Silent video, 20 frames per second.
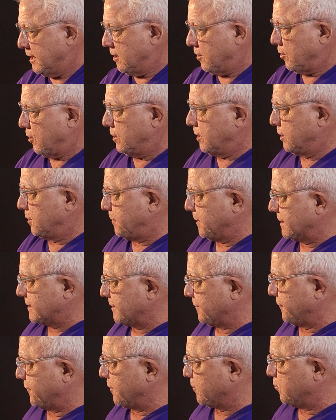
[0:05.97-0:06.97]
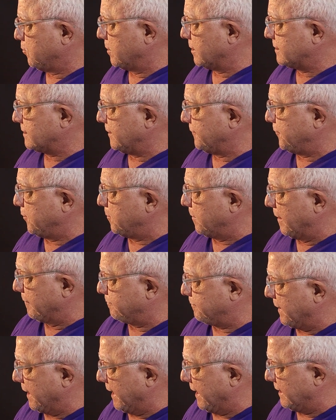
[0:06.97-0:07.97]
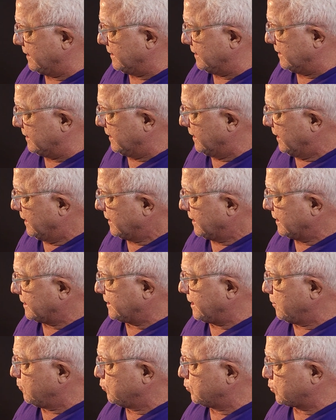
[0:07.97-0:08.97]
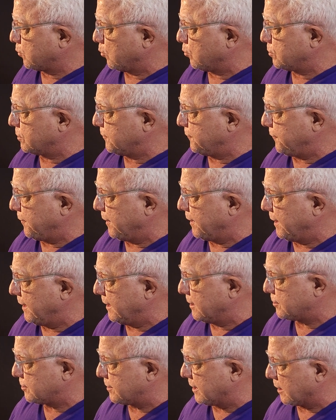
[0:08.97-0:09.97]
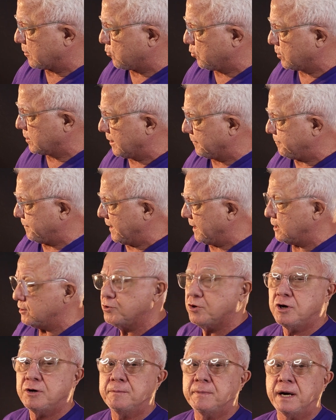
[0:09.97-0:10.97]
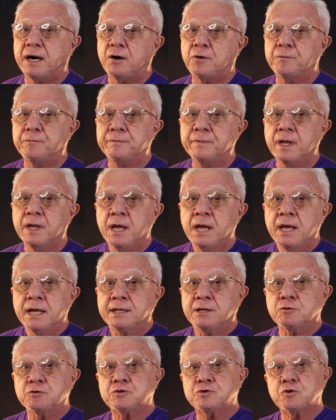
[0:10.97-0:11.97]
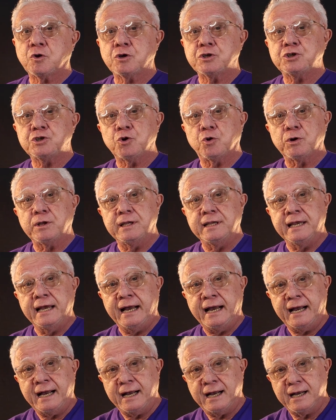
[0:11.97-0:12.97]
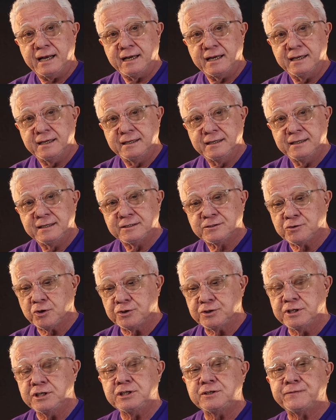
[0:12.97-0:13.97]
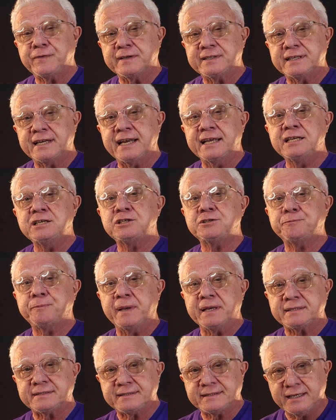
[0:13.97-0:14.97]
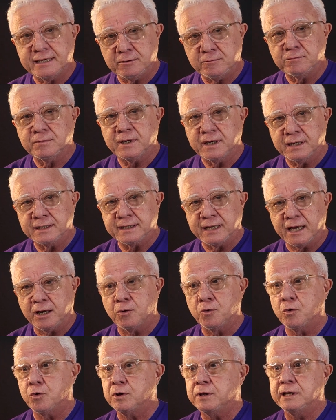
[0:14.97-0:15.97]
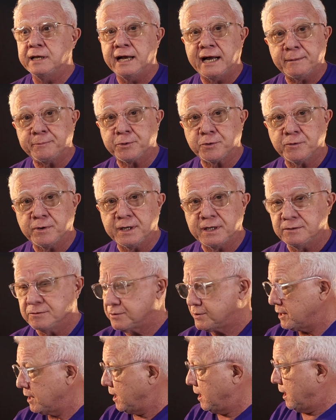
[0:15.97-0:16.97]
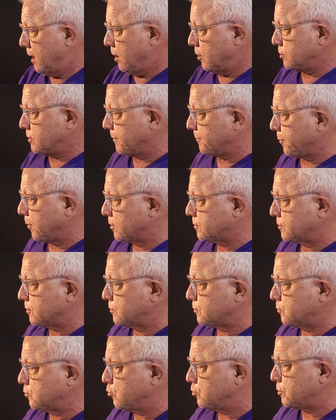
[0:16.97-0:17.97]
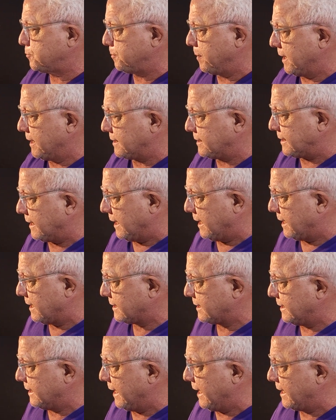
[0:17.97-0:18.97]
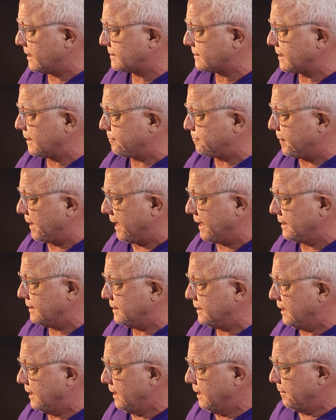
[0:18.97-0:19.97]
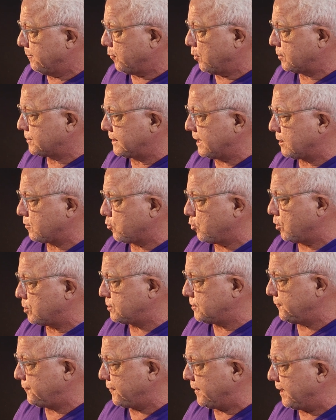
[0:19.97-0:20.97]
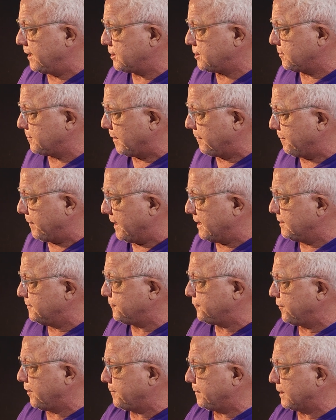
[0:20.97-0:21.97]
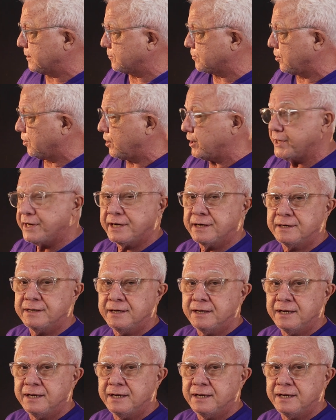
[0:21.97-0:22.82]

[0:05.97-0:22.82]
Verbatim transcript: Olhando para essa figura, você vê uma pele que tem um tom diferente da cor da pele normal. Então, só de olhar, só de fazer a inspeção anal, olhar para o ânus, eu já posso suspeitar que esta pele, por ter cor diferente, é uma pele inflamatória.